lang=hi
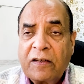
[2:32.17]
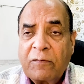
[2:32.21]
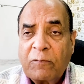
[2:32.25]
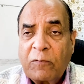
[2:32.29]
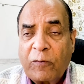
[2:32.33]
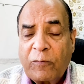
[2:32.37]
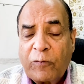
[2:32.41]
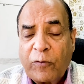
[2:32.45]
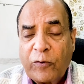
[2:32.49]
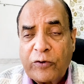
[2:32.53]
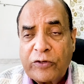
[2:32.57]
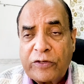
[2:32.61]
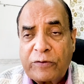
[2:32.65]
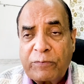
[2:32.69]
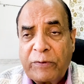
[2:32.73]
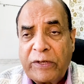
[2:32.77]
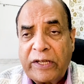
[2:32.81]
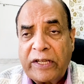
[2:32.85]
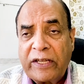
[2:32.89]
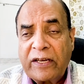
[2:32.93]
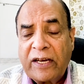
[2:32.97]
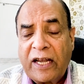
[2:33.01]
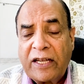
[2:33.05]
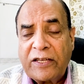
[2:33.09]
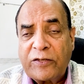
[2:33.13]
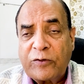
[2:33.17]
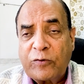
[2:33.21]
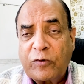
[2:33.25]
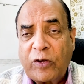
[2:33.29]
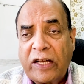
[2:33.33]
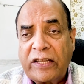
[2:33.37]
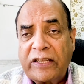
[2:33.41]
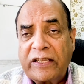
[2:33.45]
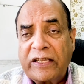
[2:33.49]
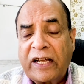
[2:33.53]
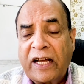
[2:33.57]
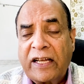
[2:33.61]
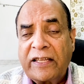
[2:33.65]
वो फोर्स में राजीव
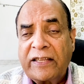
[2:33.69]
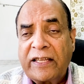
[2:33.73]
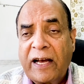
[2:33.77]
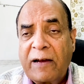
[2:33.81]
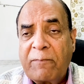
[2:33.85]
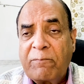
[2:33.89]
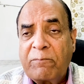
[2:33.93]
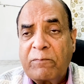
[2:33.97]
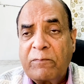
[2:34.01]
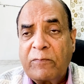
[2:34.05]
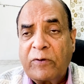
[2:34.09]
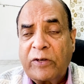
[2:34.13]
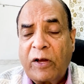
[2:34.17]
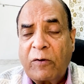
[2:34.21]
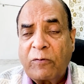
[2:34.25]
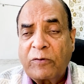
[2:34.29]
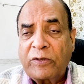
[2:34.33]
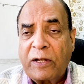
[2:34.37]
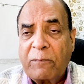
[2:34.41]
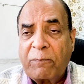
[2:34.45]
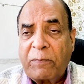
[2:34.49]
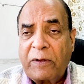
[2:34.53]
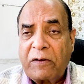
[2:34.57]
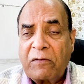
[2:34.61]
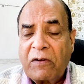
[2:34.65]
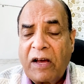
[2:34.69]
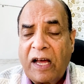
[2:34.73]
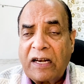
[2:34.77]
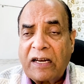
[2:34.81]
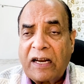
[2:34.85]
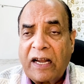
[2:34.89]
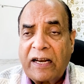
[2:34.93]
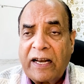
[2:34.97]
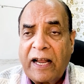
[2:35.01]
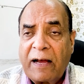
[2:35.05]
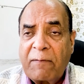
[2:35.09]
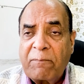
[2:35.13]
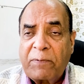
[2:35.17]
गांधी का नाम या उनके परिवार
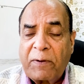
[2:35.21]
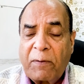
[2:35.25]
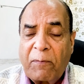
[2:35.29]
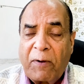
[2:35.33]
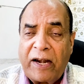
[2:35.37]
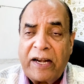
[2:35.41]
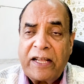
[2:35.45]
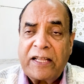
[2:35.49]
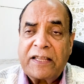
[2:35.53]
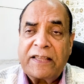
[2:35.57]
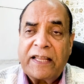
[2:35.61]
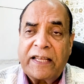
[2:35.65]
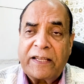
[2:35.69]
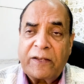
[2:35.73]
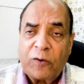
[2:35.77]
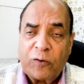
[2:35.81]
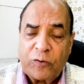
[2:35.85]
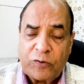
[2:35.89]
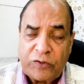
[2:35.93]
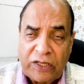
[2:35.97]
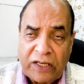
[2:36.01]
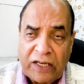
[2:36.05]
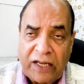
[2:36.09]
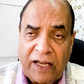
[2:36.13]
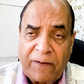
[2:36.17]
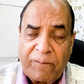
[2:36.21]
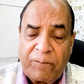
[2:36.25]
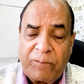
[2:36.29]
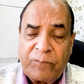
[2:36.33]
का नाम प्रमाणित नहीं हो सका